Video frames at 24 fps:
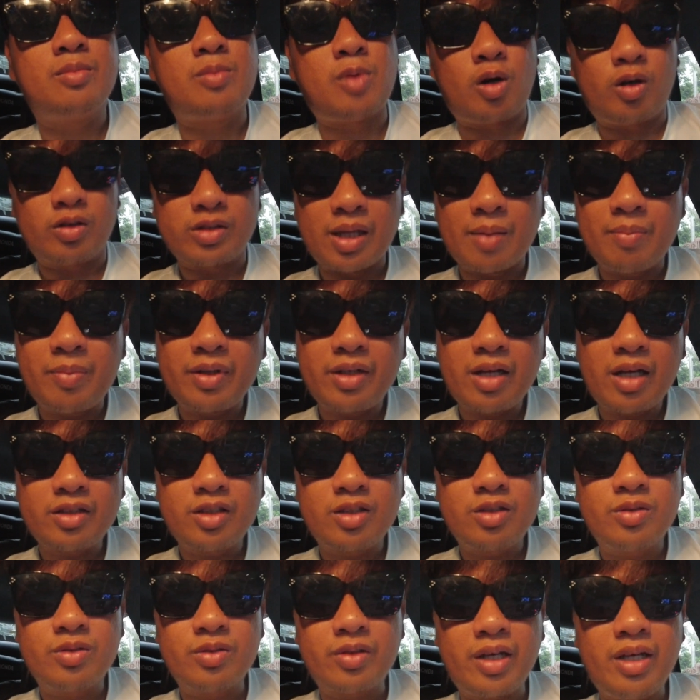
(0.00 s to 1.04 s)
pag-usapan
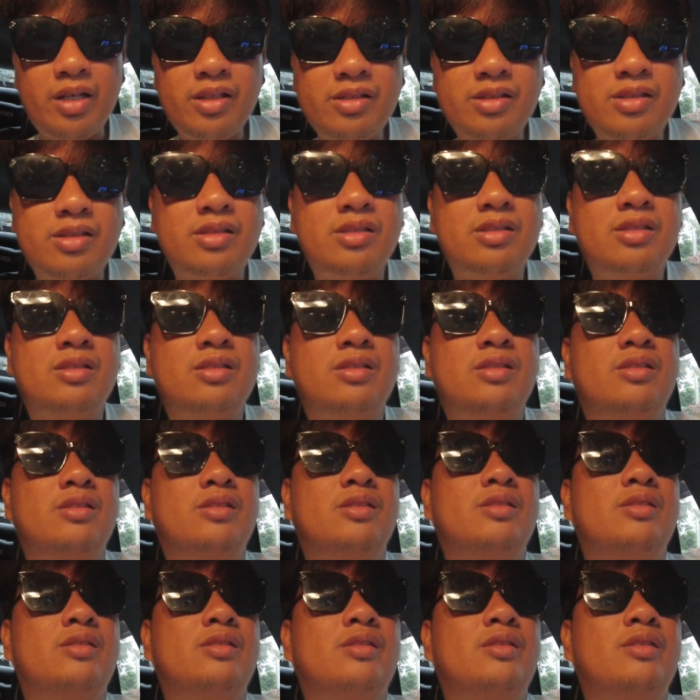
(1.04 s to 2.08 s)
natin yung rate
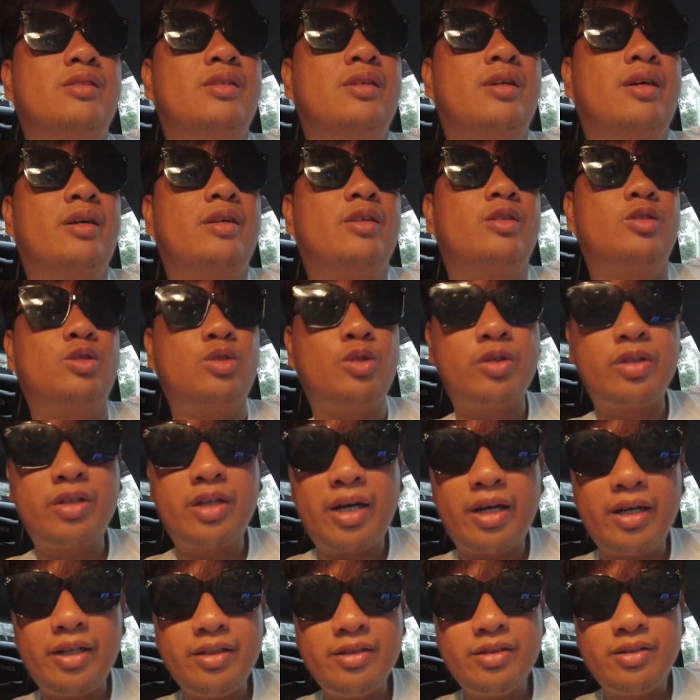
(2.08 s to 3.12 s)
tour
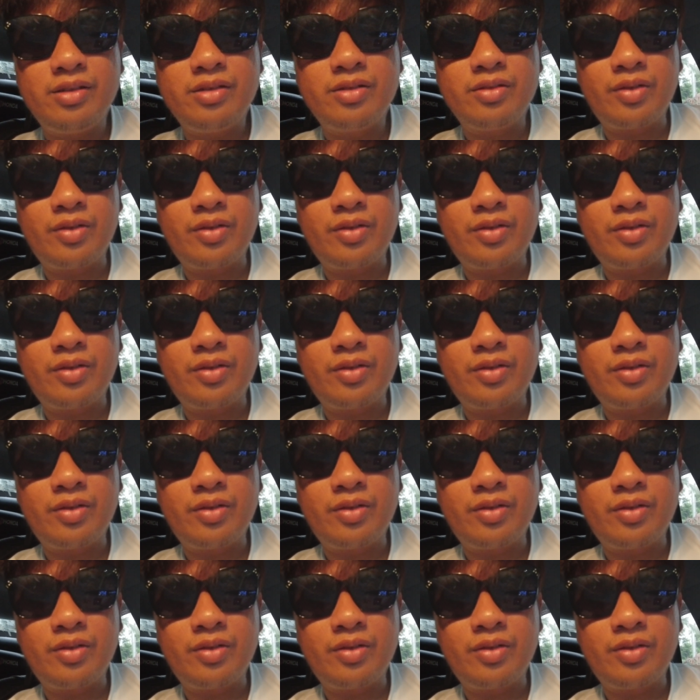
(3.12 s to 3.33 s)
guide